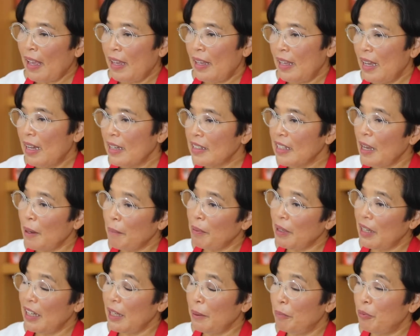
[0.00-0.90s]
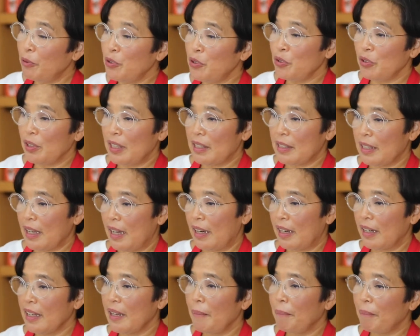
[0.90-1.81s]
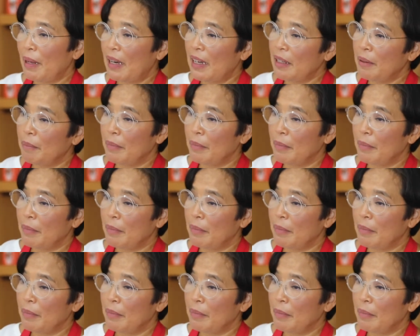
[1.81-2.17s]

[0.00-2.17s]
Yang saya pilih pun juga sekarang yang paling